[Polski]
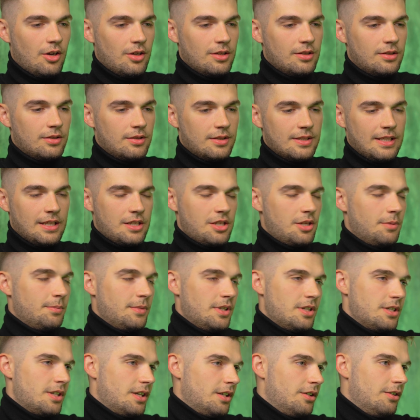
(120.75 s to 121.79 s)
od znacznie
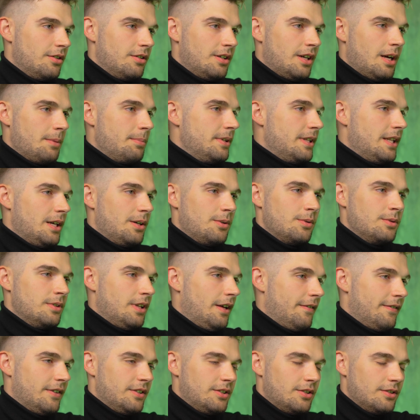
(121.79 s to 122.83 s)
mniejszego kapitału,
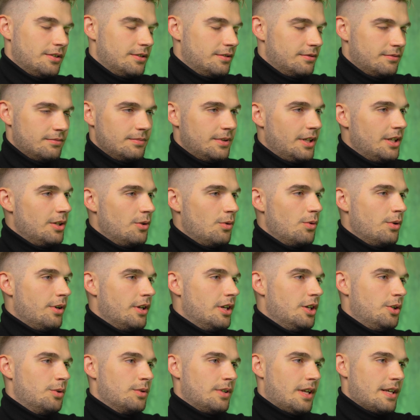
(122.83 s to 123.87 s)
nawet od kilku,
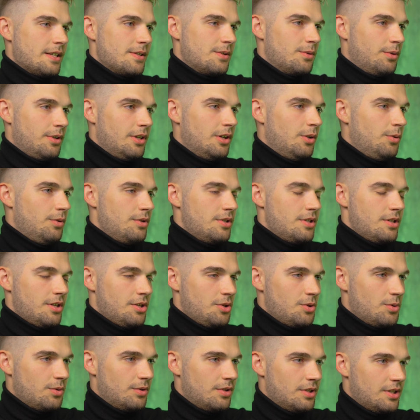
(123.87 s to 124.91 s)
kilkunastu,
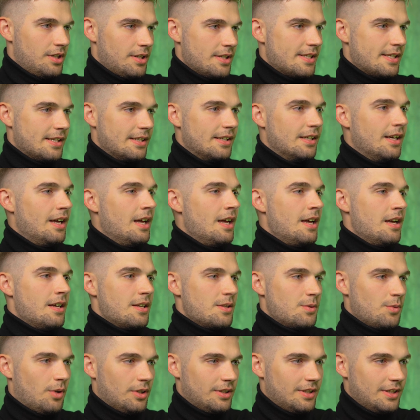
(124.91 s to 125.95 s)
kilkudziesięciu tysięcy
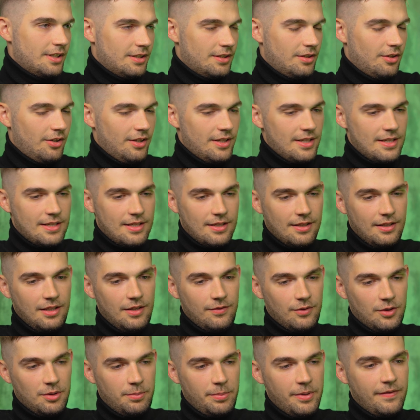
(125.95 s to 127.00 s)
złotych. To jest
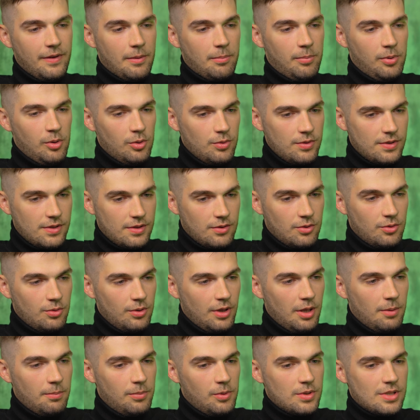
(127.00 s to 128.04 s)
niewątpliwie plus.
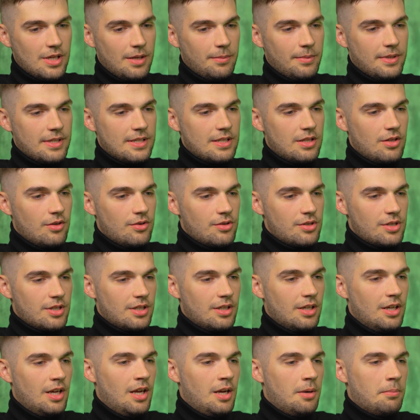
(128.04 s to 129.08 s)
Drugim plusem jest to,
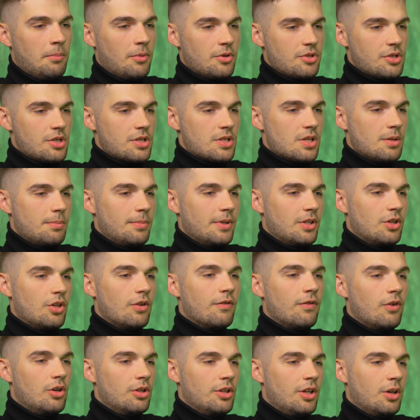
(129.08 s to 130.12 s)
że możesz sobie
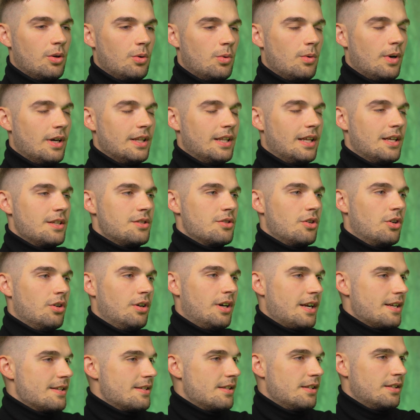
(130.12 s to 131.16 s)
dowolnie układać
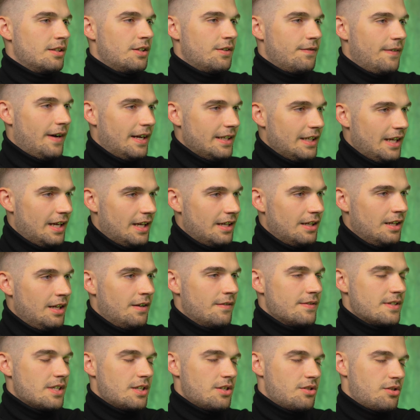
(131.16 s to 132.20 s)
okres trwania,
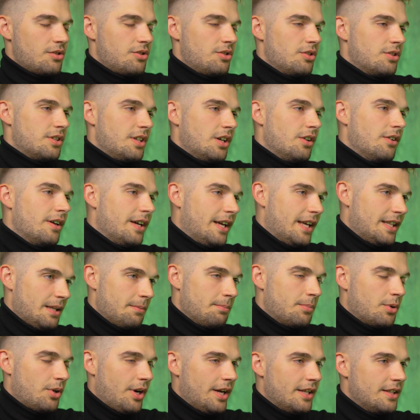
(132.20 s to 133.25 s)
w zależności od tego, jakie
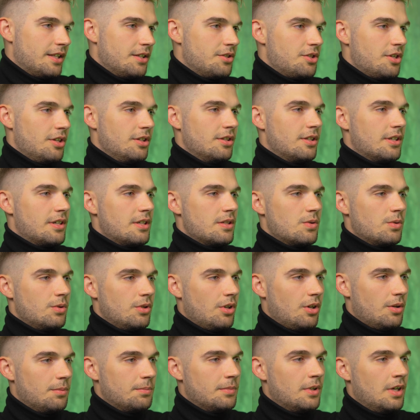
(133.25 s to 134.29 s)
tam projekty Cię
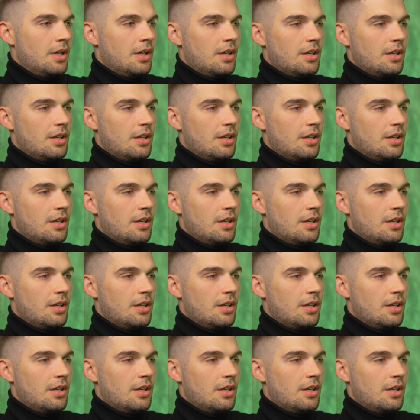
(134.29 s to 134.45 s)
interesują,